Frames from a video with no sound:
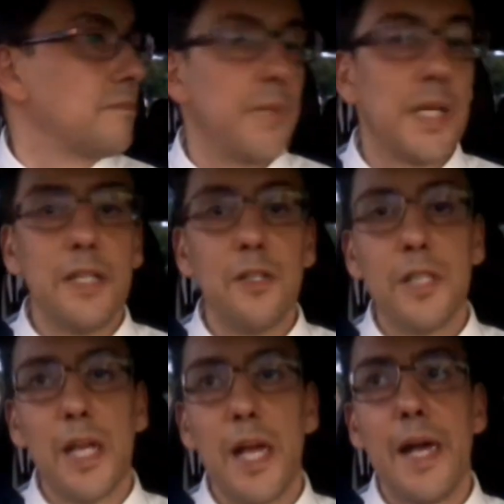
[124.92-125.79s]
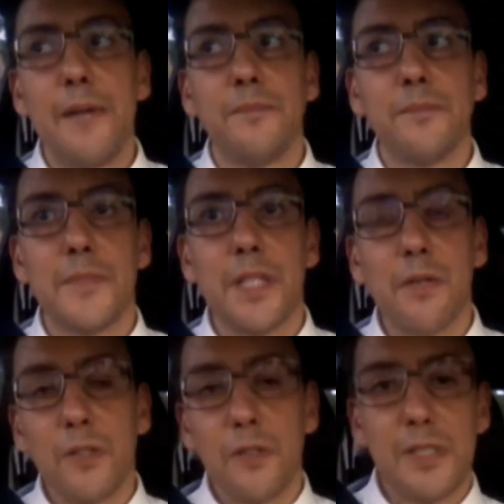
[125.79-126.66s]
perché io da, da
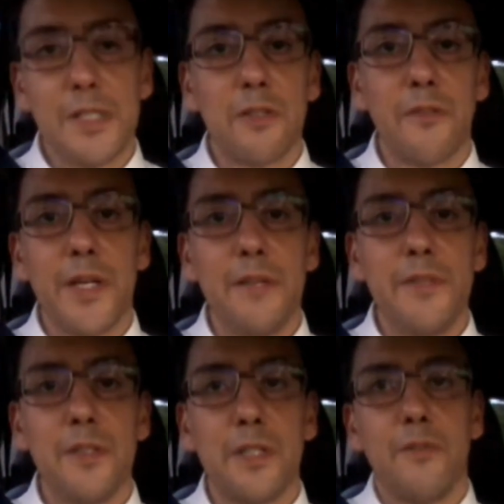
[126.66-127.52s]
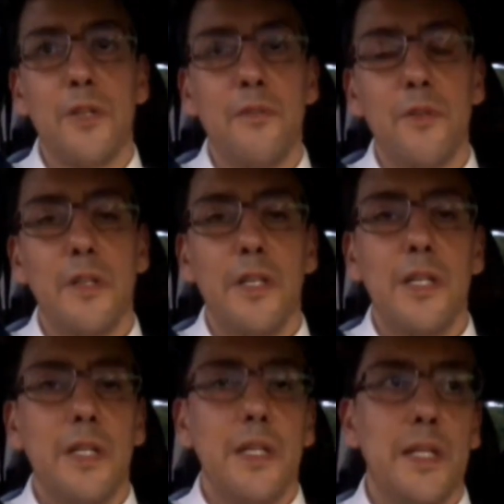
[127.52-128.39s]
quando ho iniziato a fare video che volevo
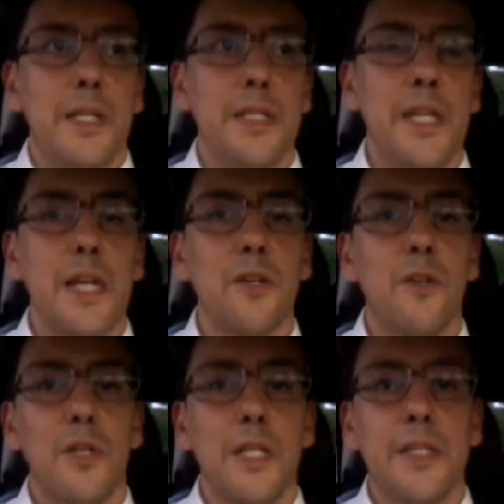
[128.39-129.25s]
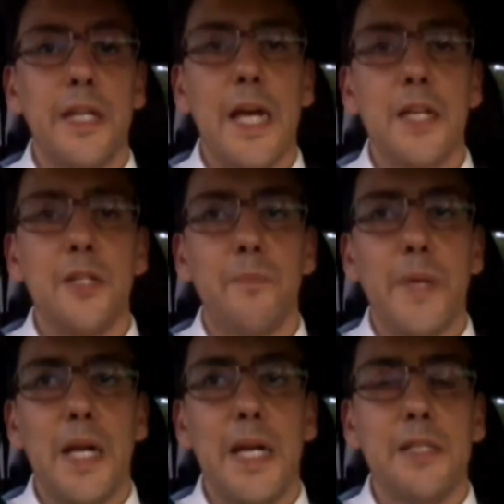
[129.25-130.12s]
eh, nell'angolo letterario
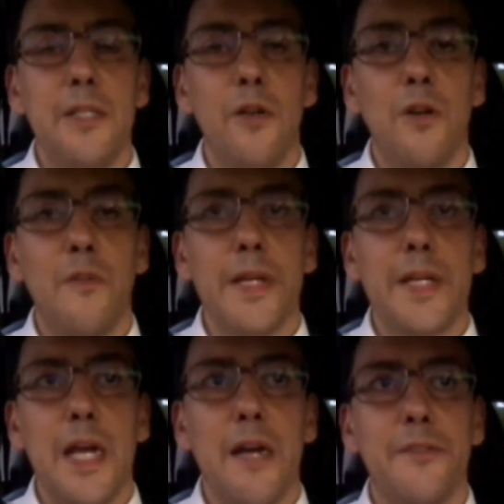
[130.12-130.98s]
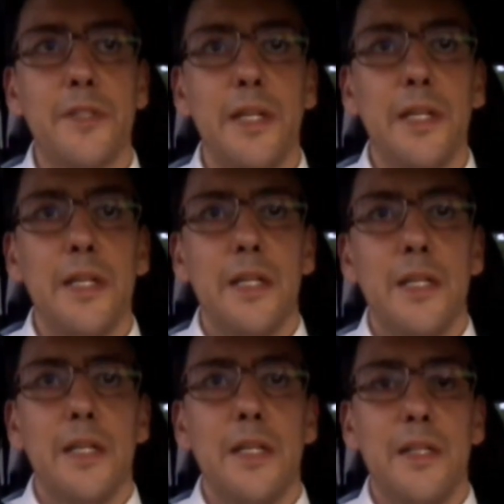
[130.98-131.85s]
parlare di Lovecraft,
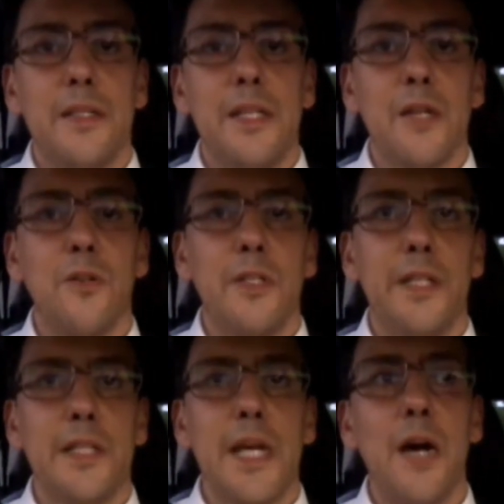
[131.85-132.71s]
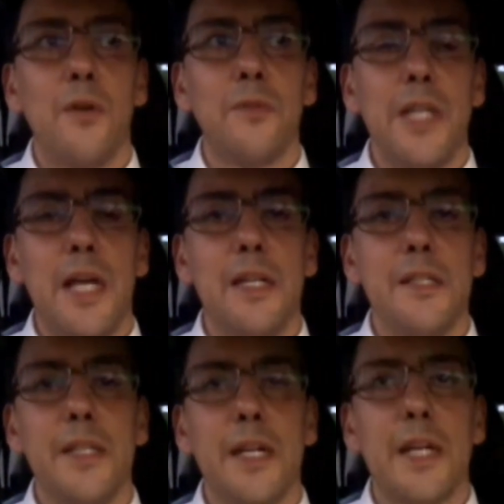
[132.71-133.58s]
eh, della Golden Dawn, di
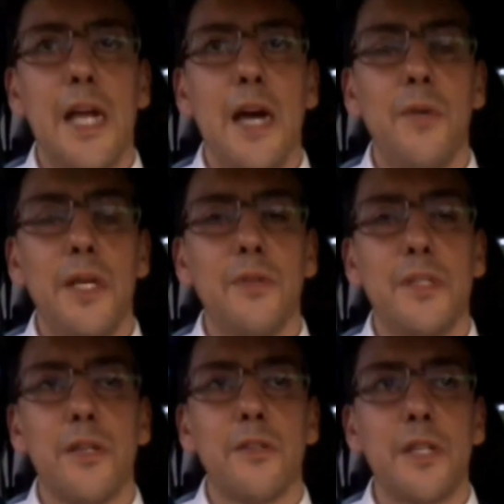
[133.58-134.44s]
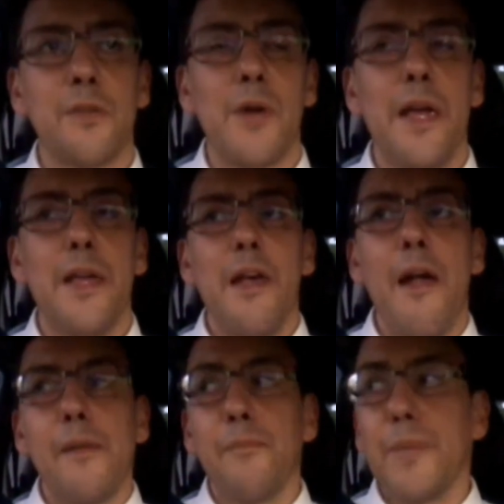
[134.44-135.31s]
Aleister Crowley e queste cose qua,
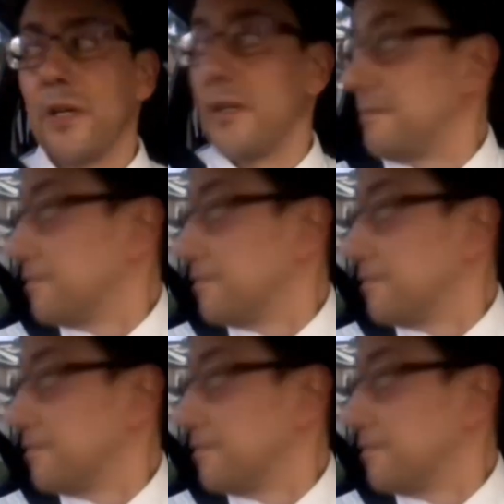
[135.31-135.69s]
però